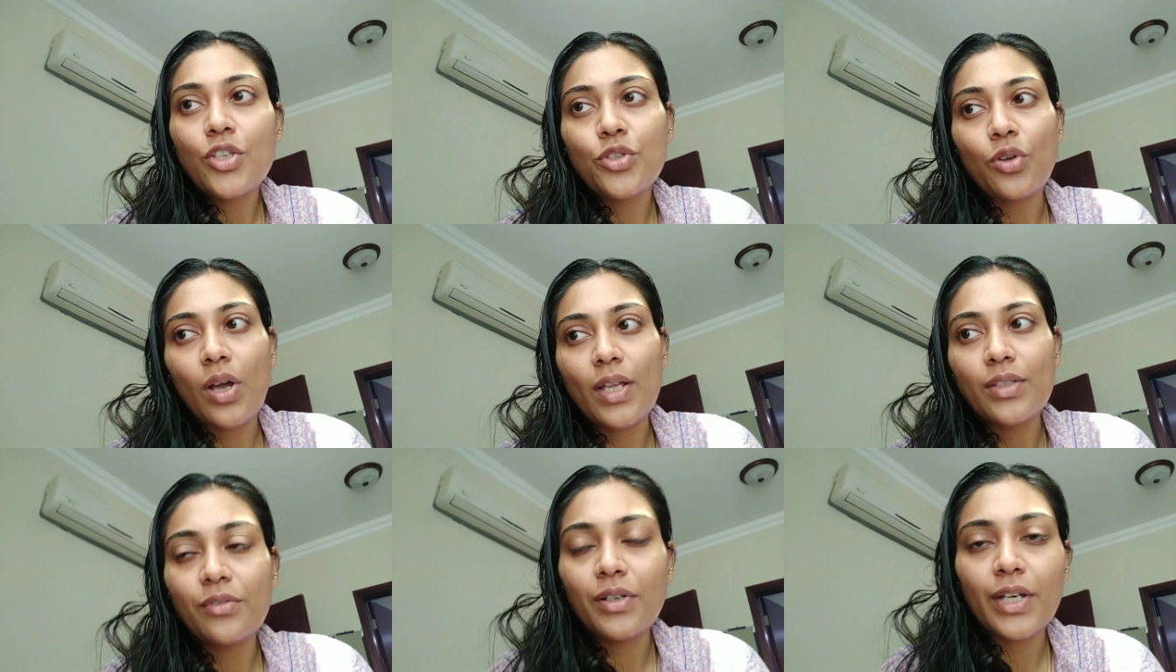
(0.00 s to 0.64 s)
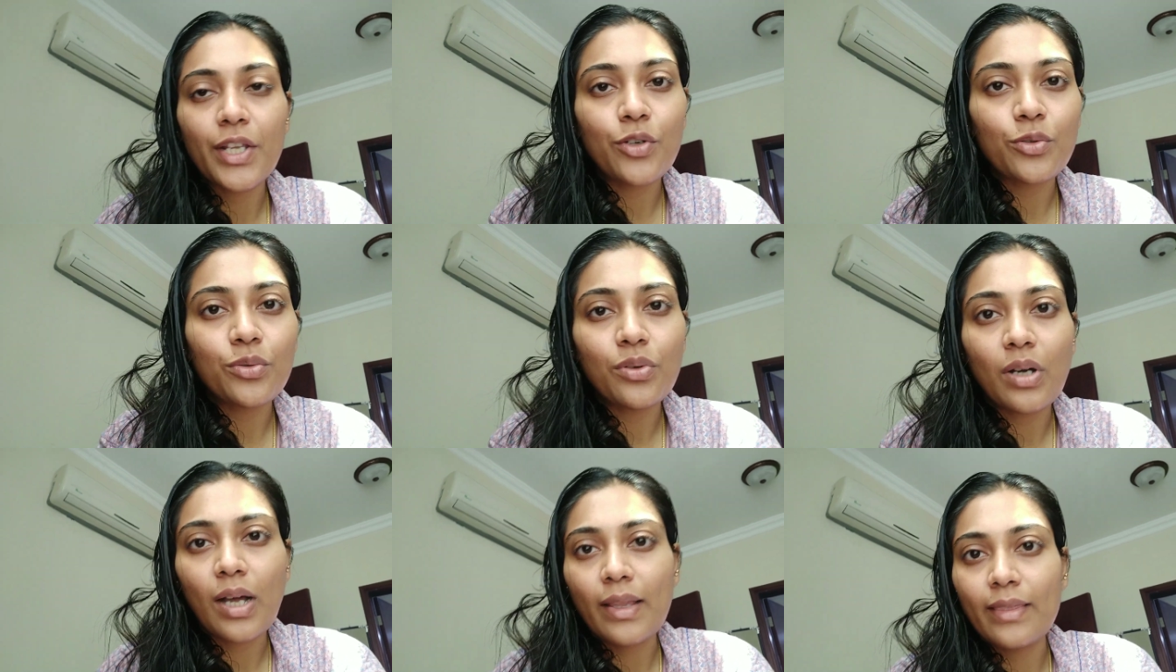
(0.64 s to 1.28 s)
ஸோ அது வரைக்கும்
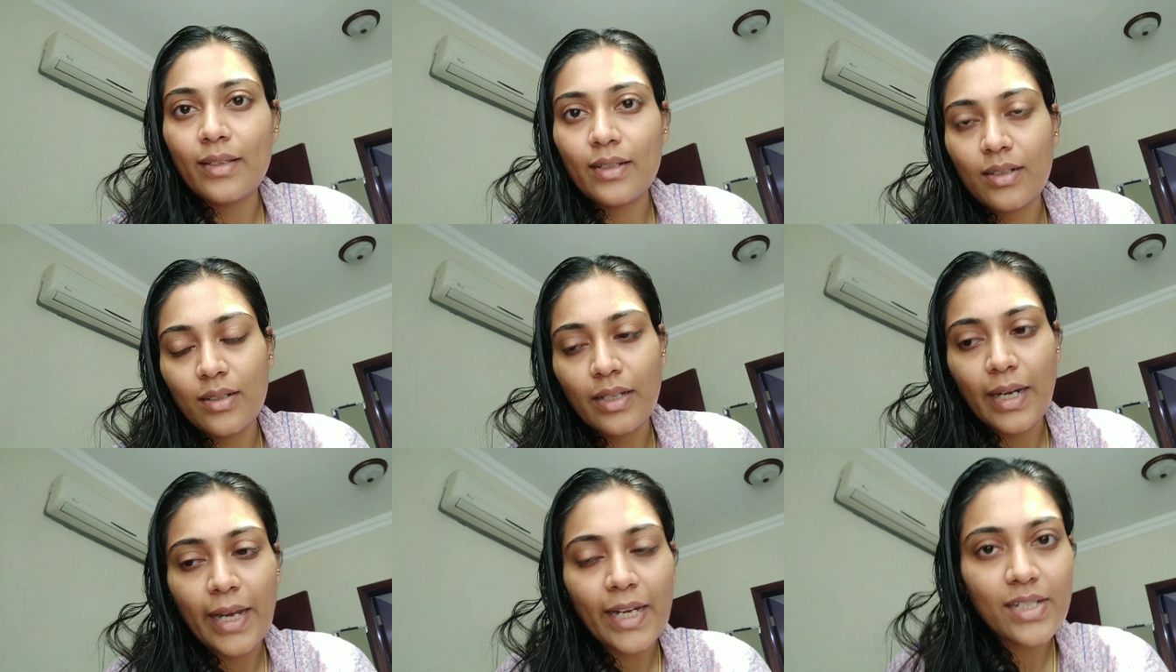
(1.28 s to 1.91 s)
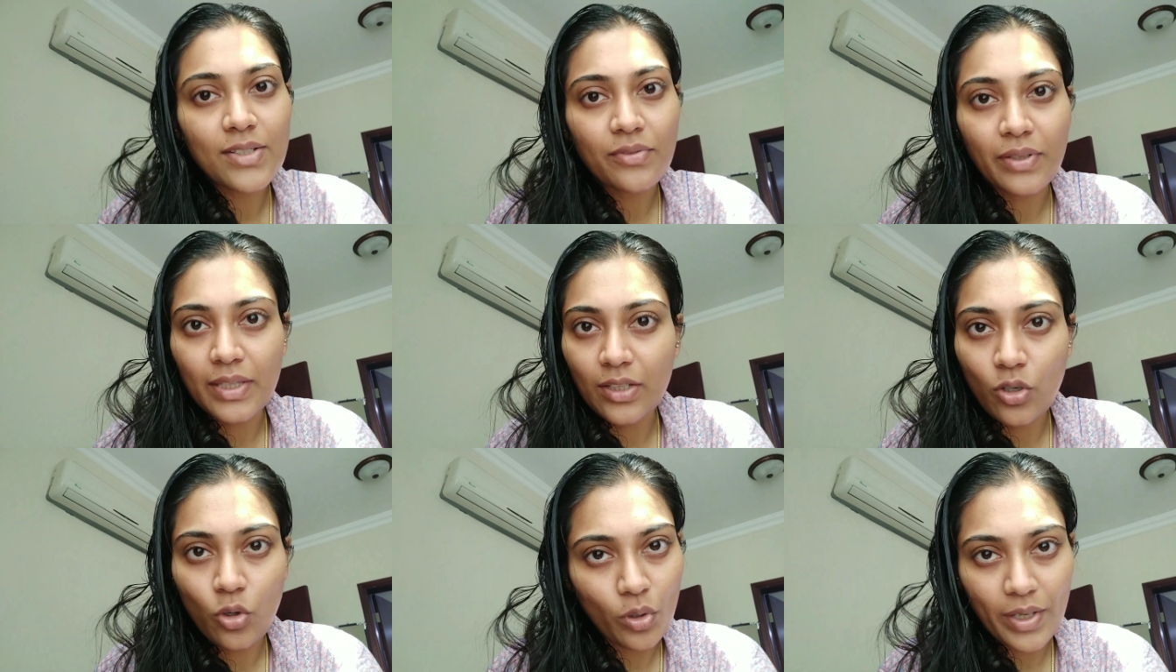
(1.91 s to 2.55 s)
அந்த ரேட்ஸ்
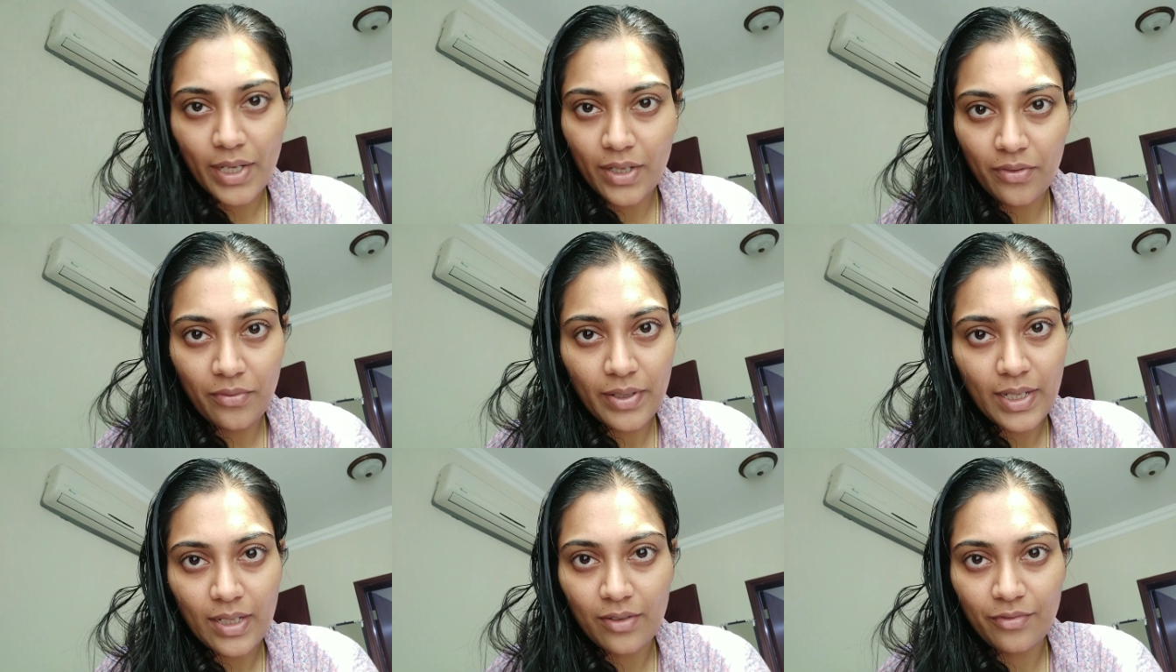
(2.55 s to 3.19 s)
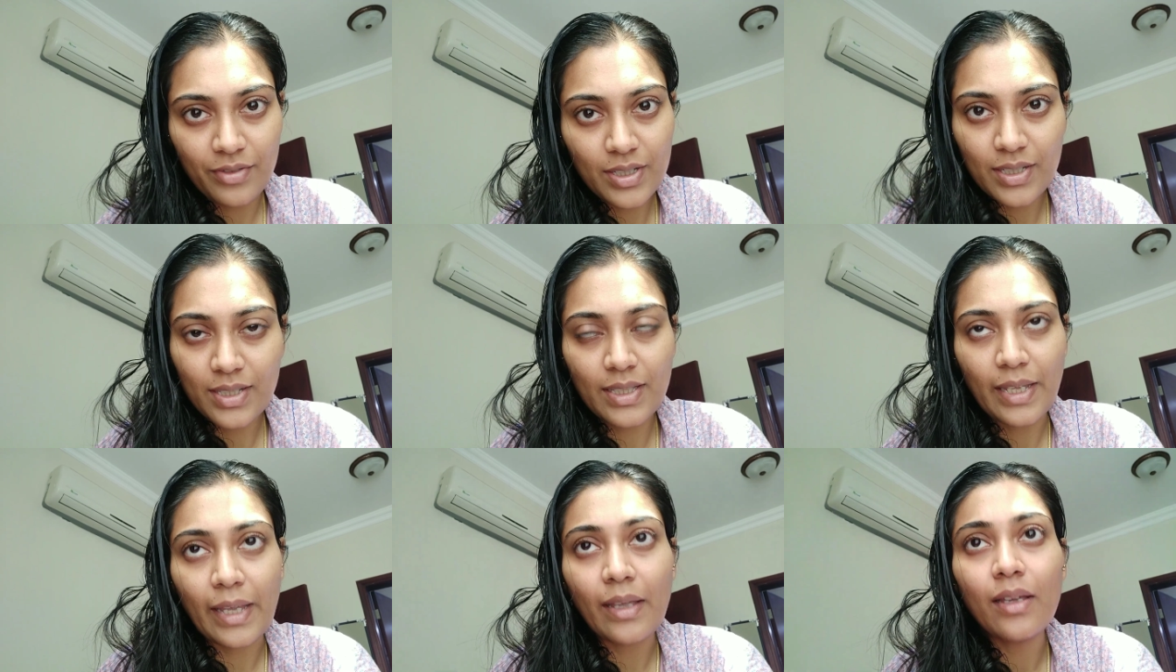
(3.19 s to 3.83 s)
வந்து குறையவே இல்லை ஃபஸ்ட்
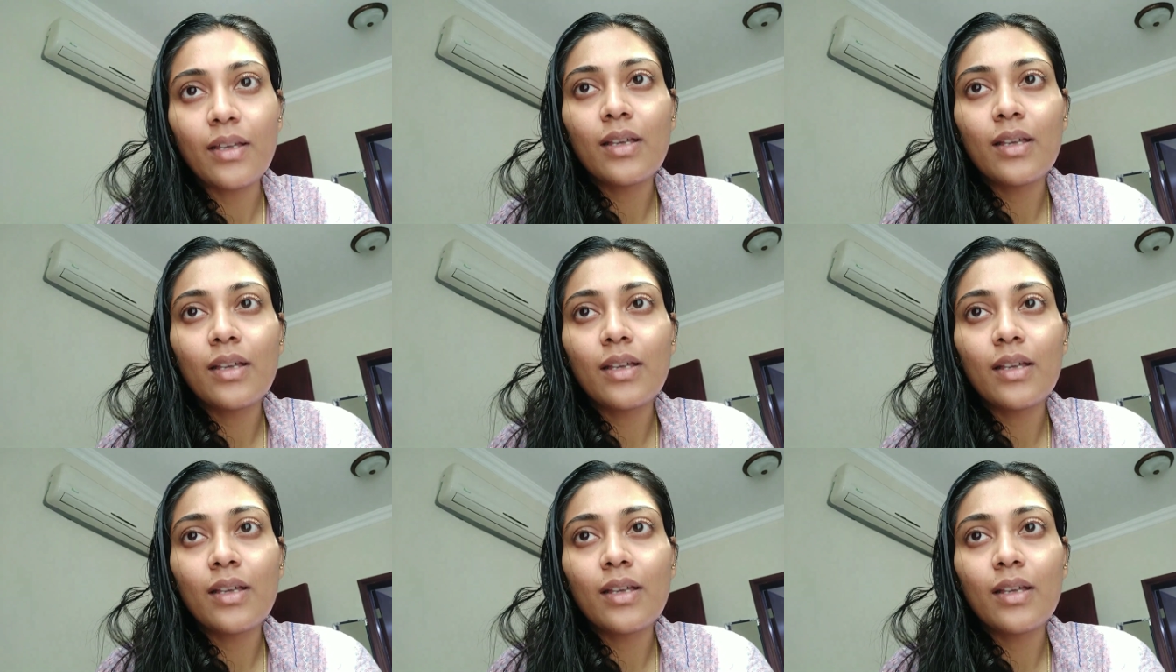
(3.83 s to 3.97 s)
திங்